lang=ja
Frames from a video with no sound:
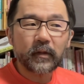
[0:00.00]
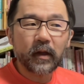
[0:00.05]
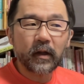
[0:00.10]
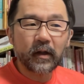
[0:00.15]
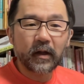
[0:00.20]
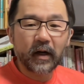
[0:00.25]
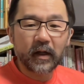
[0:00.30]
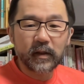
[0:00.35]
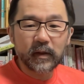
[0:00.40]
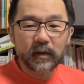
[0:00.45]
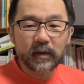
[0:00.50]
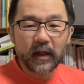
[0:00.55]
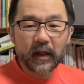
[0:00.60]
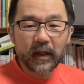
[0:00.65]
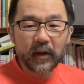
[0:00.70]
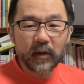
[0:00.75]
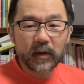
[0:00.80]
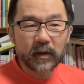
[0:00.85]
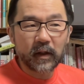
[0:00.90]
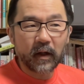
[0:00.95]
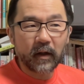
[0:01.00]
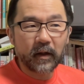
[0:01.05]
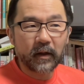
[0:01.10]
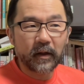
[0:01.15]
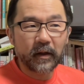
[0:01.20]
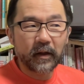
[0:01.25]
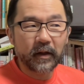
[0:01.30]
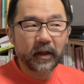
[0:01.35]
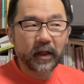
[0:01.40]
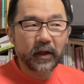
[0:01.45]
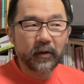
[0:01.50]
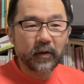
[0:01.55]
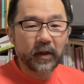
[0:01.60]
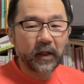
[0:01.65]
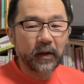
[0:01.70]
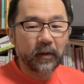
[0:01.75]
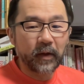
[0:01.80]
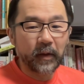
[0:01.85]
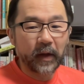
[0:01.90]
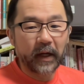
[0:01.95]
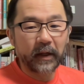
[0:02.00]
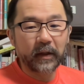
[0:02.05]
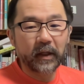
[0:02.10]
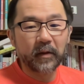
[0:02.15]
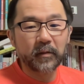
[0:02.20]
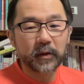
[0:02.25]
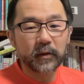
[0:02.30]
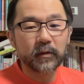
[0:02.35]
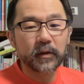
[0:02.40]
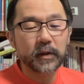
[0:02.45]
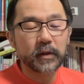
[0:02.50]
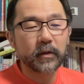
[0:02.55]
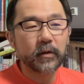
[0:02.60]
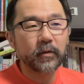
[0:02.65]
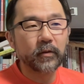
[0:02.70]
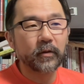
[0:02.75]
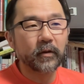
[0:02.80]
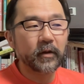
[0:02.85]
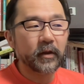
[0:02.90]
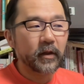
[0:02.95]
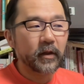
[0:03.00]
ガス台の魚焼きグリルで焼いたりもするんですけど、